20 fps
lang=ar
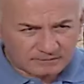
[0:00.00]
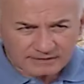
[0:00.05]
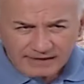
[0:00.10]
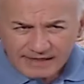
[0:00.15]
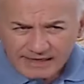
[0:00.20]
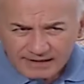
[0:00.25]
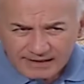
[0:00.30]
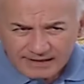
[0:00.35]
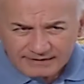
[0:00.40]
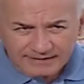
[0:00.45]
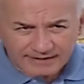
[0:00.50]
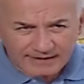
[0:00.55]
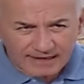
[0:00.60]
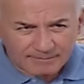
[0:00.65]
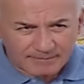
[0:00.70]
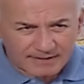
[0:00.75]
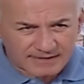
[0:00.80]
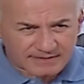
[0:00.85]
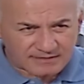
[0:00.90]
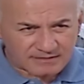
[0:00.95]
ايه حكايتك يا
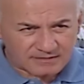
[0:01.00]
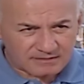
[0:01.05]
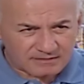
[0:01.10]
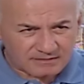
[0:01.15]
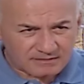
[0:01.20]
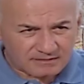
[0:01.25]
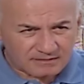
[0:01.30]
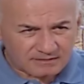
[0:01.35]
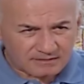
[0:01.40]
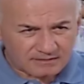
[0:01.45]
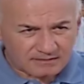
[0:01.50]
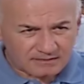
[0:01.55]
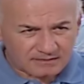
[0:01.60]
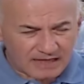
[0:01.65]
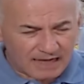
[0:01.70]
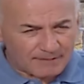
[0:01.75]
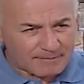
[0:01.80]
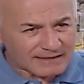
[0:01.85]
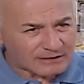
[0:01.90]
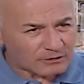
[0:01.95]
عباس
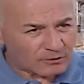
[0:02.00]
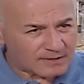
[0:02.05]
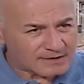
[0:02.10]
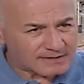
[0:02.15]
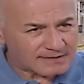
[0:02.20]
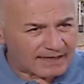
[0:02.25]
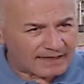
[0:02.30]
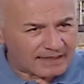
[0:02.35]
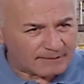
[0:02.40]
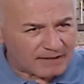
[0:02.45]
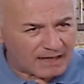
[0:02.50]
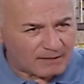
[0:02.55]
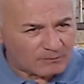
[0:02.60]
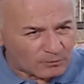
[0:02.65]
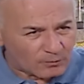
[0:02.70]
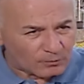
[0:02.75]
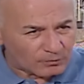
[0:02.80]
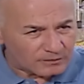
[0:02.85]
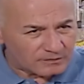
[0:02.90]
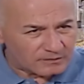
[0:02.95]
عملت وصي على
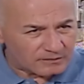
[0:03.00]
محمود